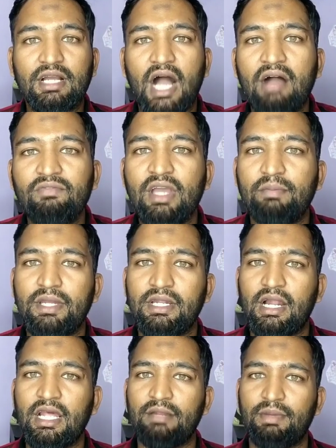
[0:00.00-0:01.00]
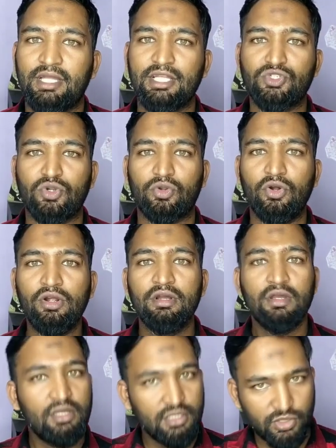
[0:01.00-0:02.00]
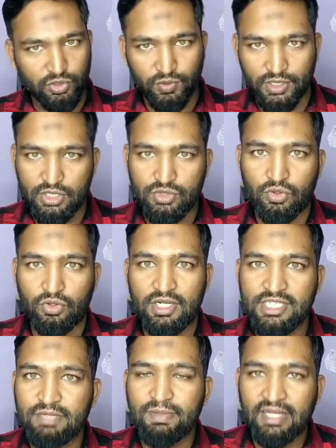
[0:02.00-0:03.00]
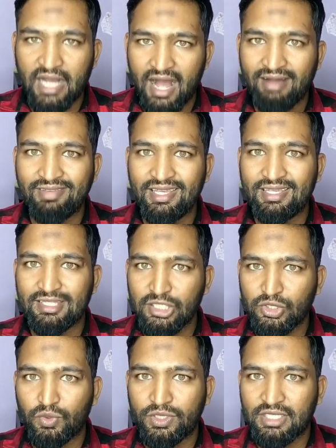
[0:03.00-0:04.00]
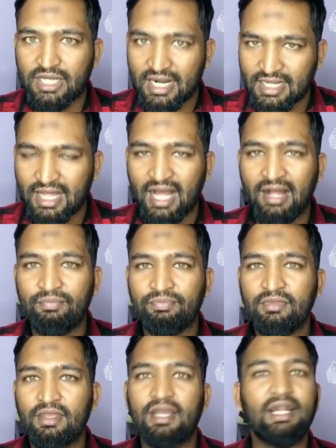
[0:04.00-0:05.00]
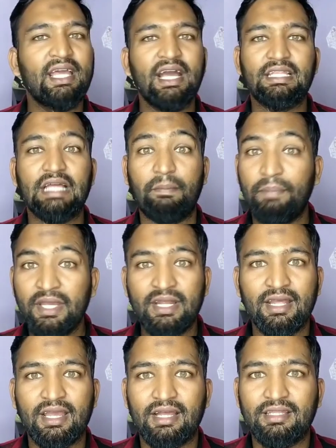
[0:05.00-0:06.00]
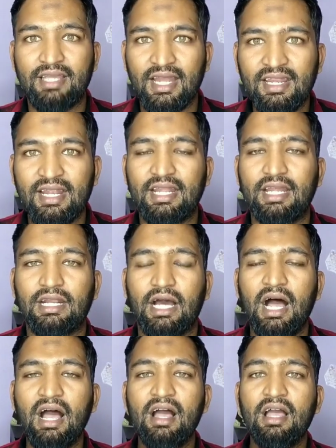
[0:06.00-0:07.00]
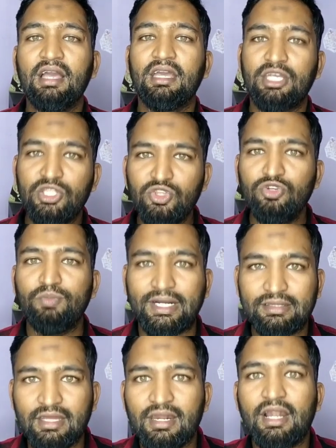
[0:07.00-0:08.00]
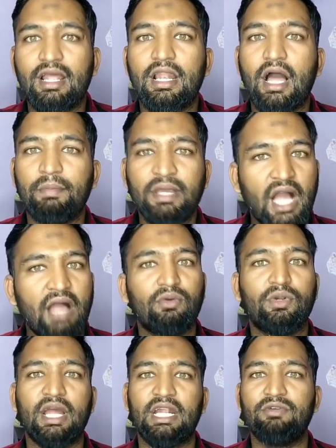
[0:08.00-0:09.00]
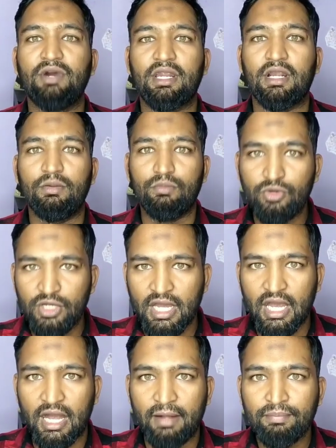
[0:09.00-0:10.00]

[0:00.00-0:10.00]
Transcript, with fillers: இங்கே காவி அப்படின்னாலே நம்ம எதை சொல்கிறோம் இந்துத்துவத்தை சொல்கிறோம் நிச்சயமாக காவி இந்துத்துவத்துக்கானதா கிடையாது அப்படி கிடையாது ஏன்னு கேட்டிங்கன்னா ஹிந்து பக்தர்கள் எல்லாமே காவி அணிவார்கள் முருக